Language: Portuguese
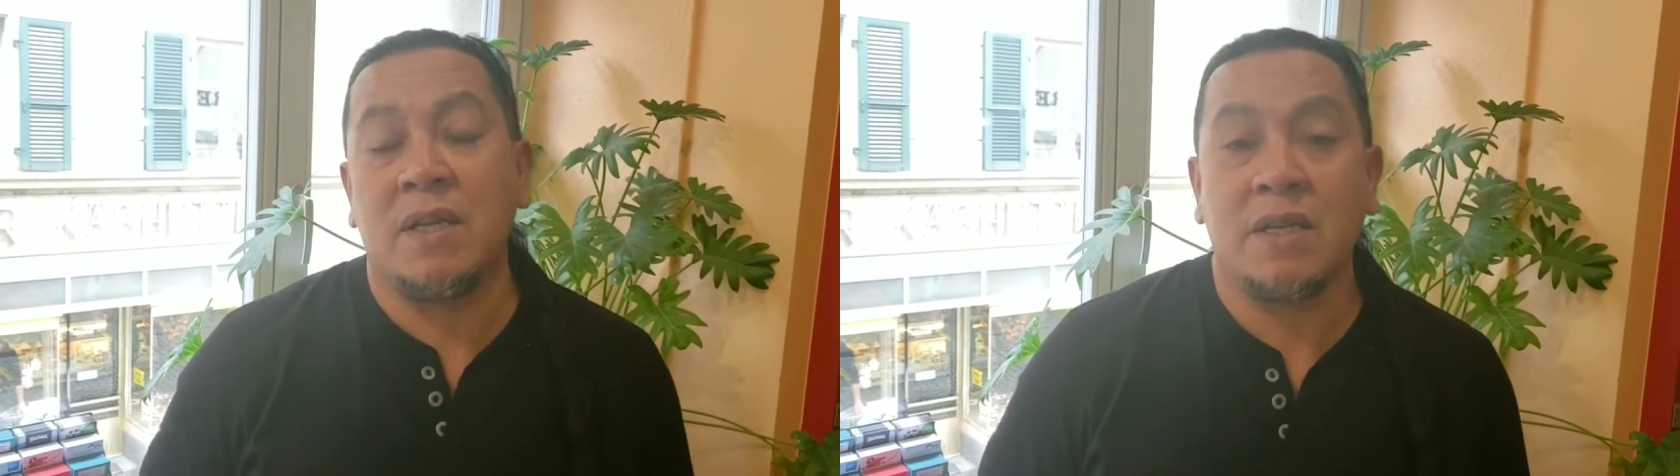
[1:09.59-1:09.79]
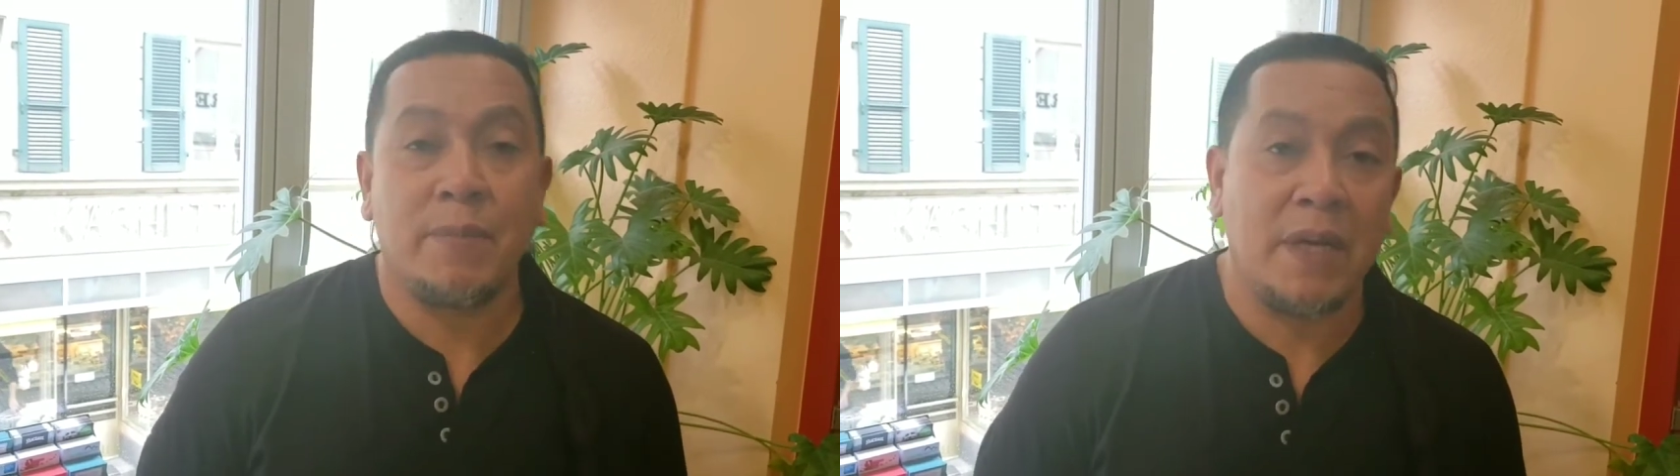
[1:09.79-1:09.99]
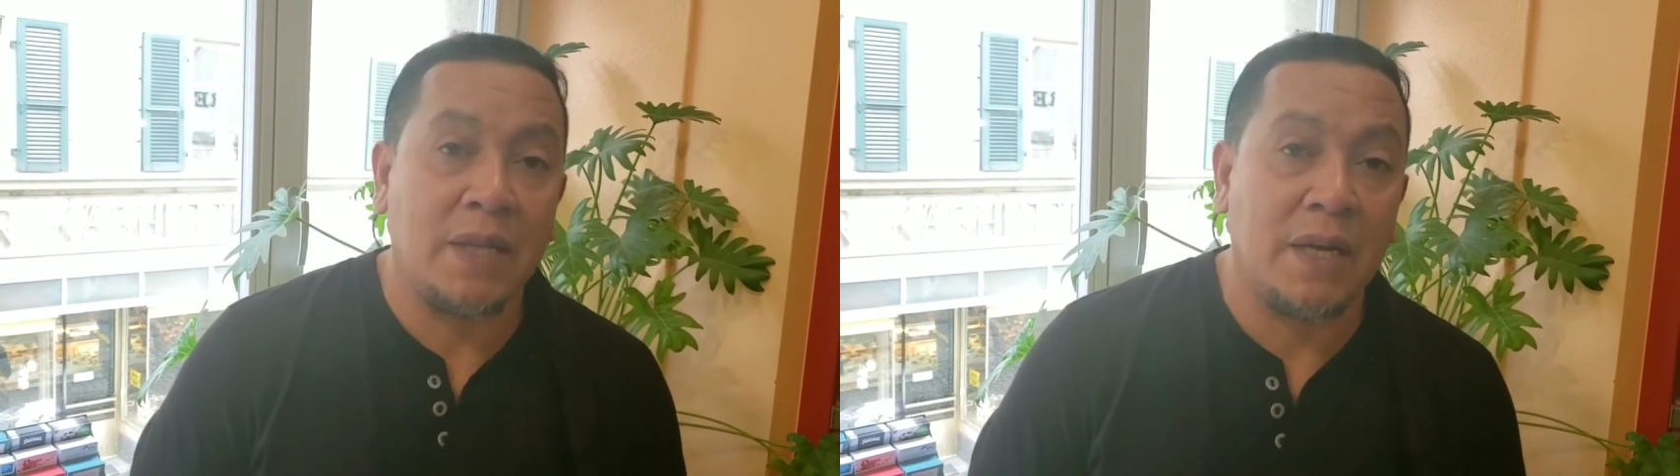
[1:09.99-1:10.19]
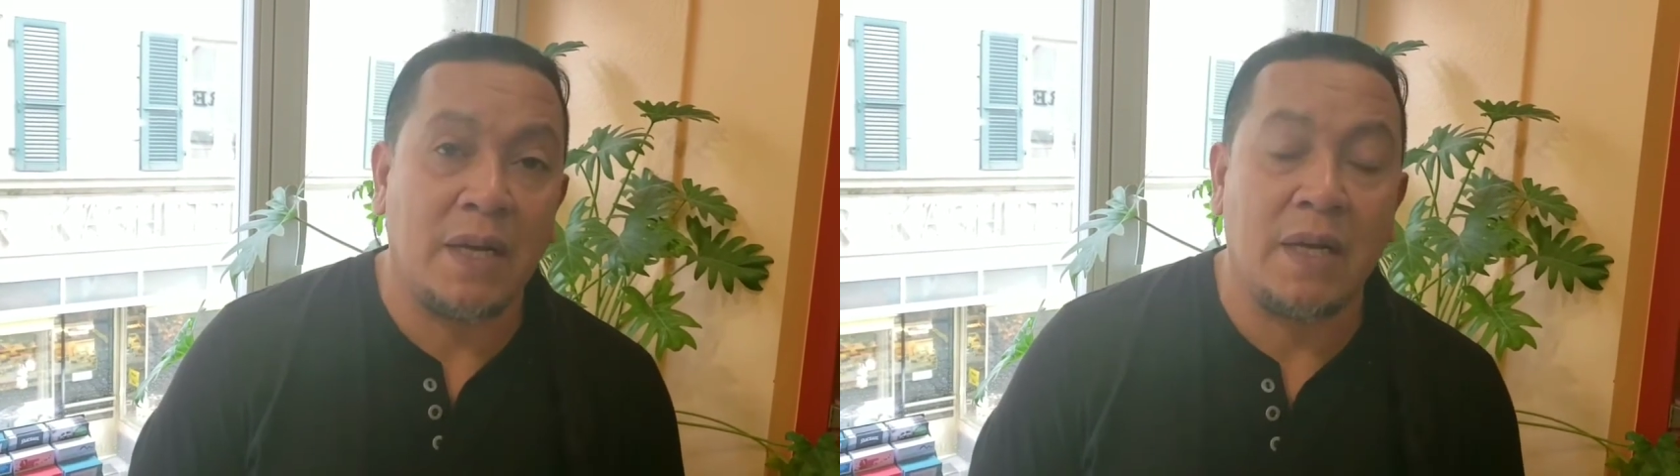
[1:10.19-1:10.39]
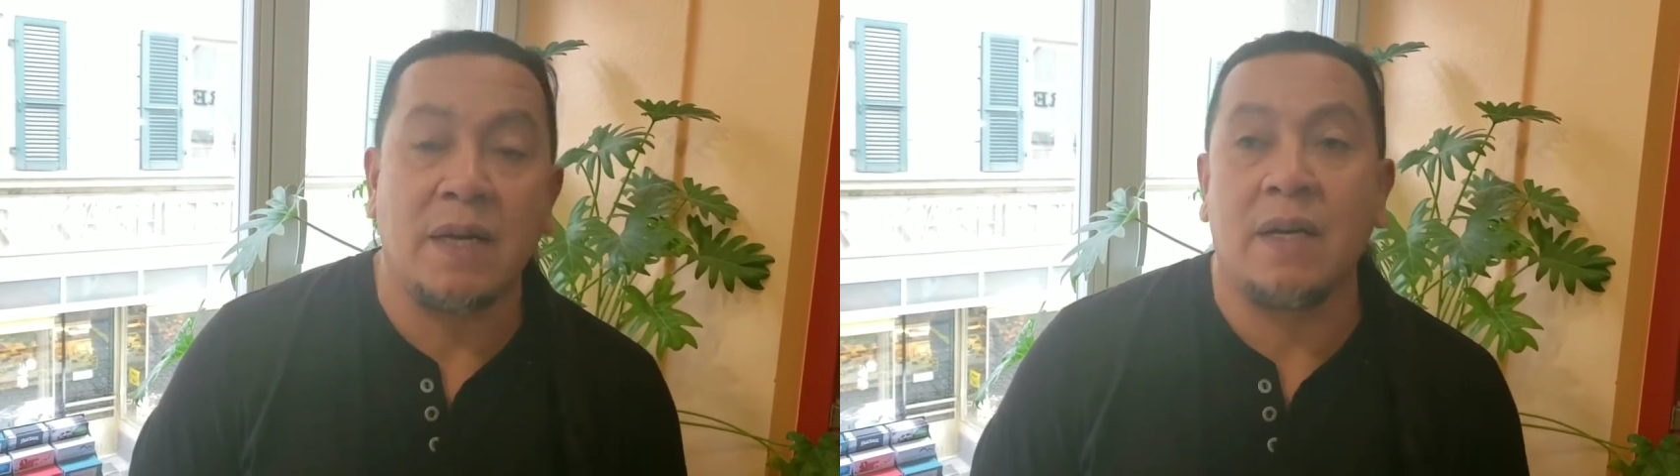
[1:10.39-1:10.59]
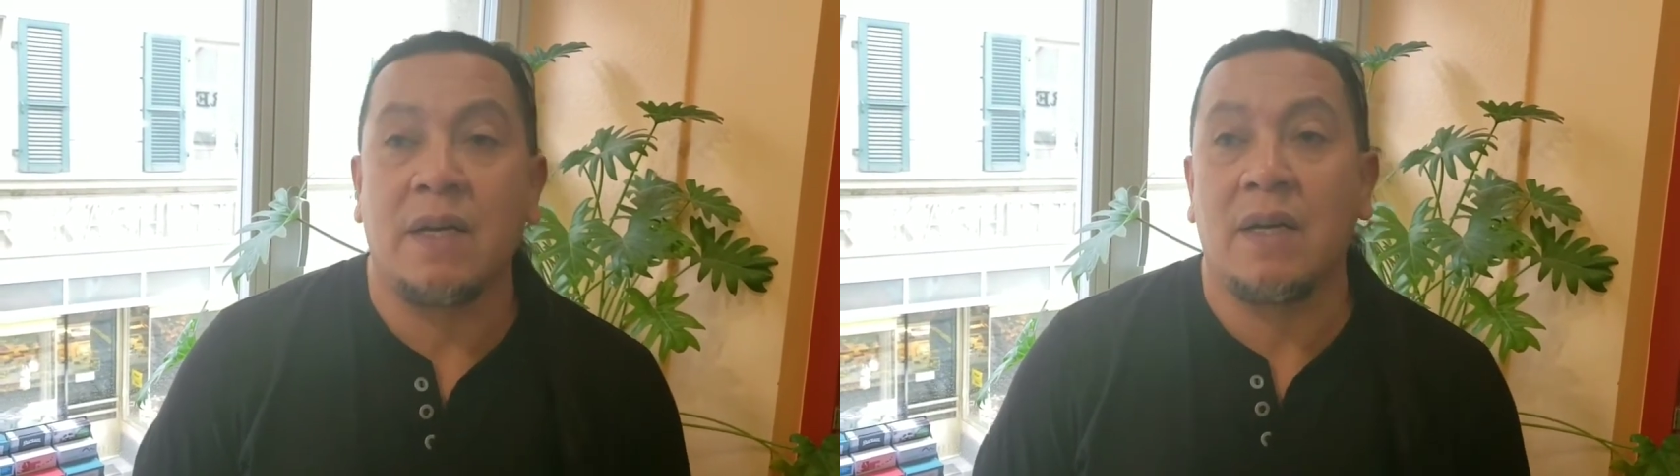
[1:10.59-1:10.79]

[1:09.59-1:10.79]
respeitar